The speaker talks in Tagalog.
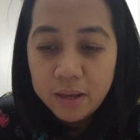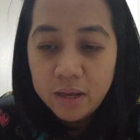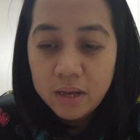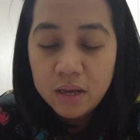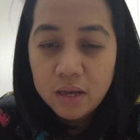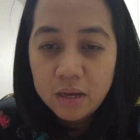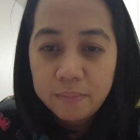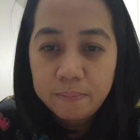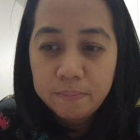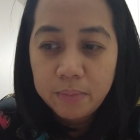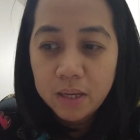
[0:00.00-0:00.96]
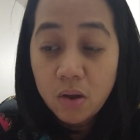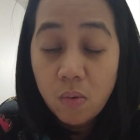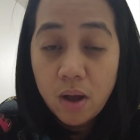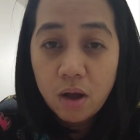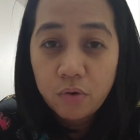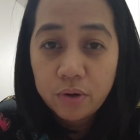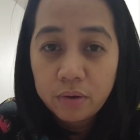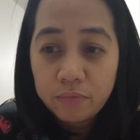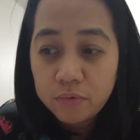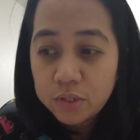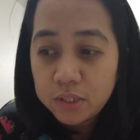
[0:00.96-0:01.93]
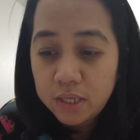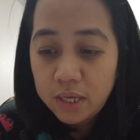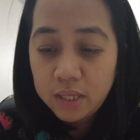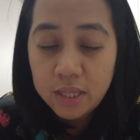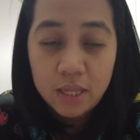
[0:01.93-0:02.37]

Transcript: um, maggawa ako ng first aid.